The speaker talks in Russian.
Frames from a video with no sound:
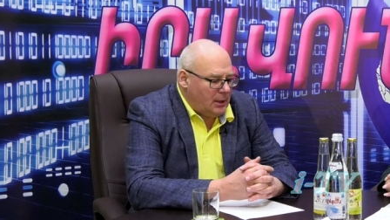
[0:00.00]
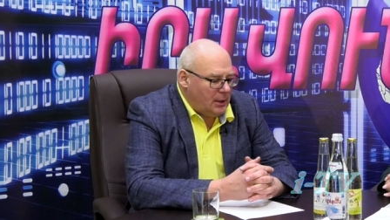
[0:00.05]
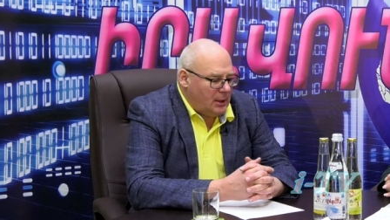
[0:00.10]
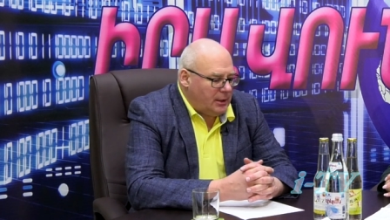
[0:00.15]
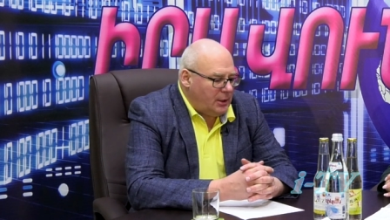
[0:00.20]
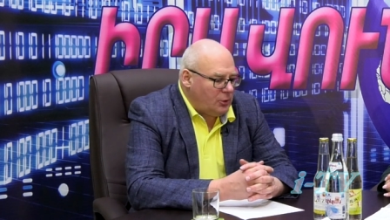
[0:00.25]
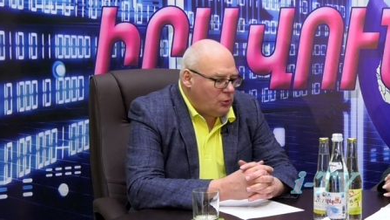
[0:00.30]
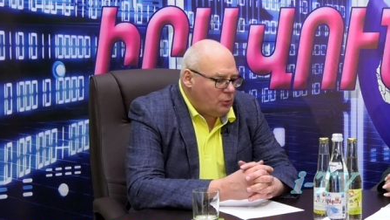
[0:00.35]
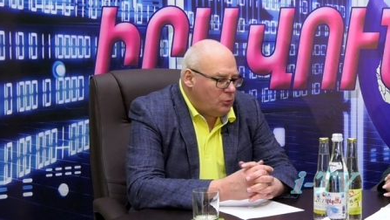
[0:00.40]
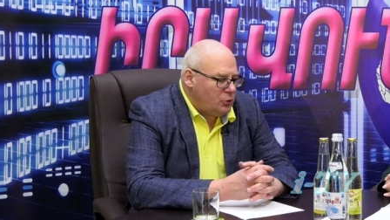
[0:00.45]

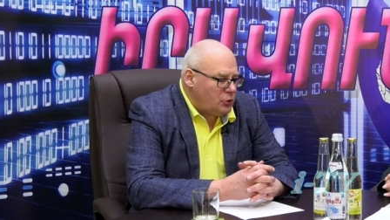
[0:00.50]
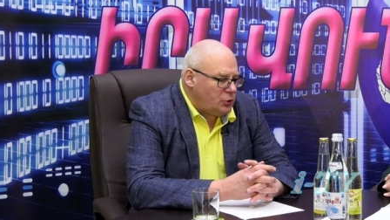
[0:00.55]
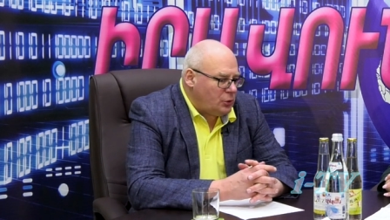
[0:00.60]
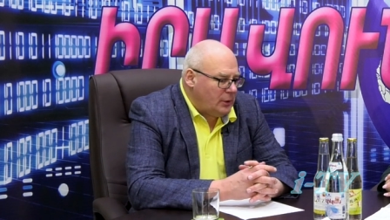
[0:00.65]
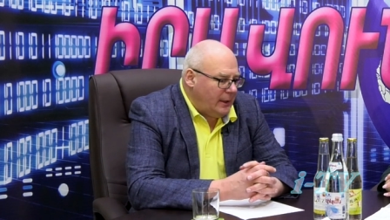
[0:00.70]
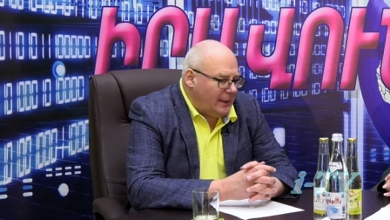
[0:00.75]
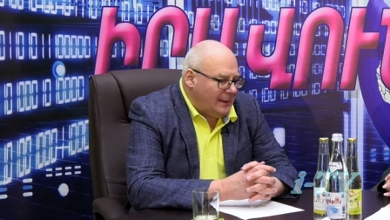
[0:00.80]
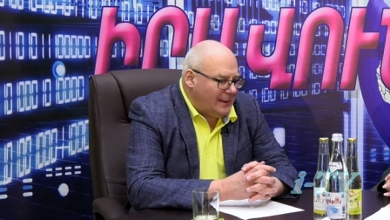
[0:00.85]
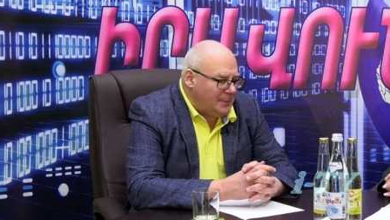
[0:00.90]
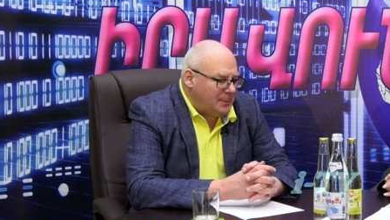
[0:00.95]
Я думаю, что
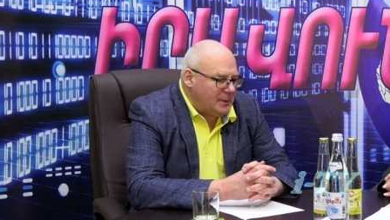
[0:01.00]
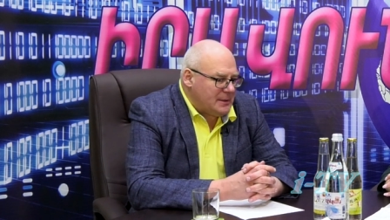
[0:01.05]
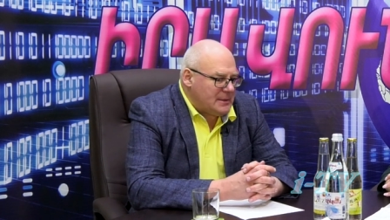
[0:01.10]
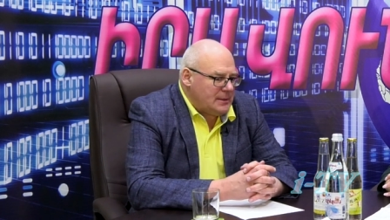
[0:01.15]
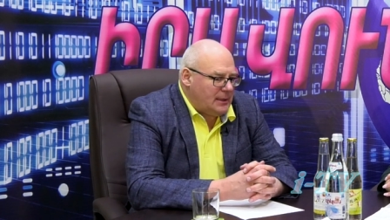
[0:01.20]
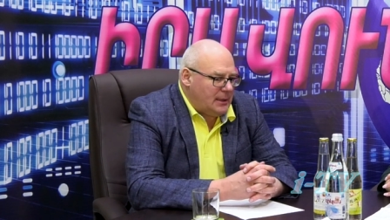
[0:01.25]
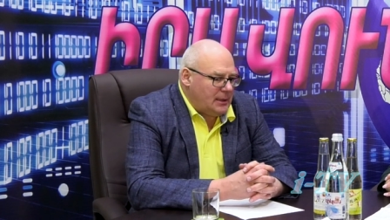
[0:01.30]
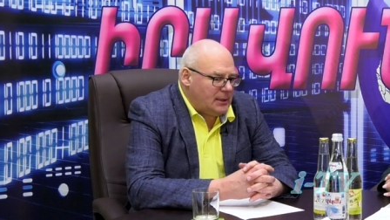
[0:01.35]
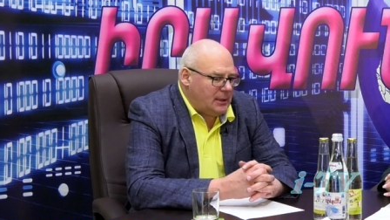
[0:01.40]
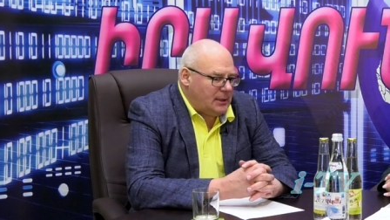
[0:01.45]
это
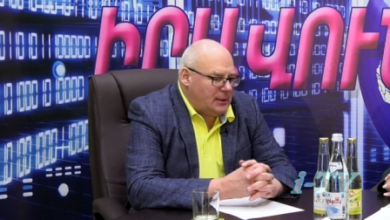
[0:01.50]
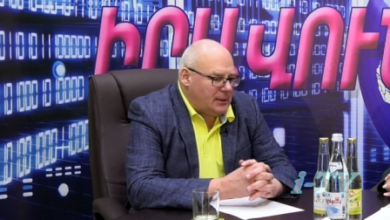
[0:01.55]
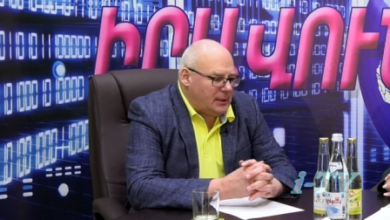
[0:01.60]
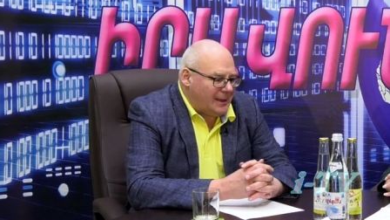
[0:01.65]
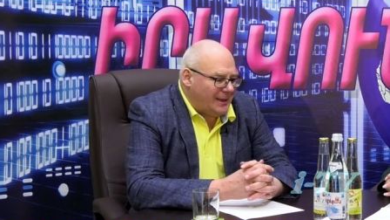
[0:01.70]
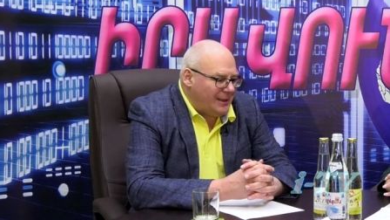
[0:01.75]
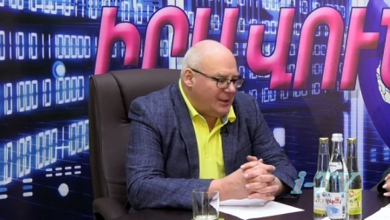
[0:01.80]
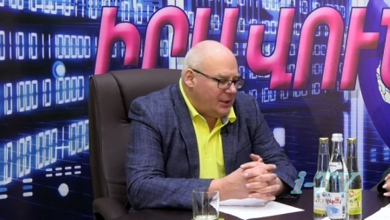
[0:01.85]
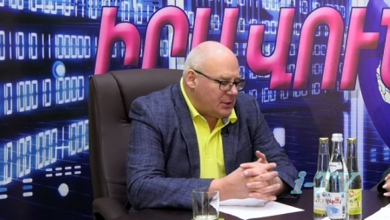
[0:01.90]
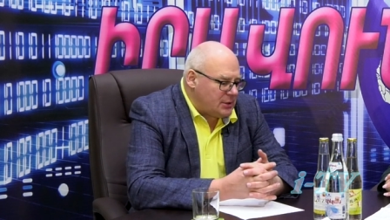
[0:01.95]
послание,
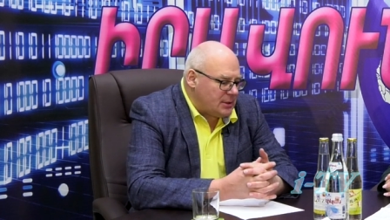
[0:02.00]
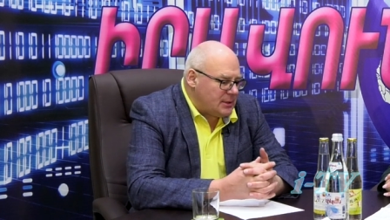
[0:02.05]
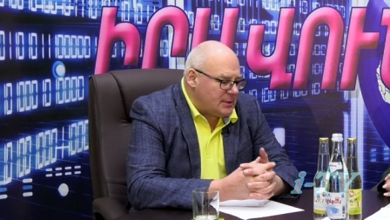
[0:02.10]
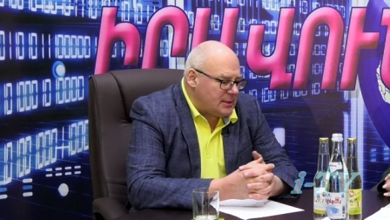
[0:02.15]
конечно,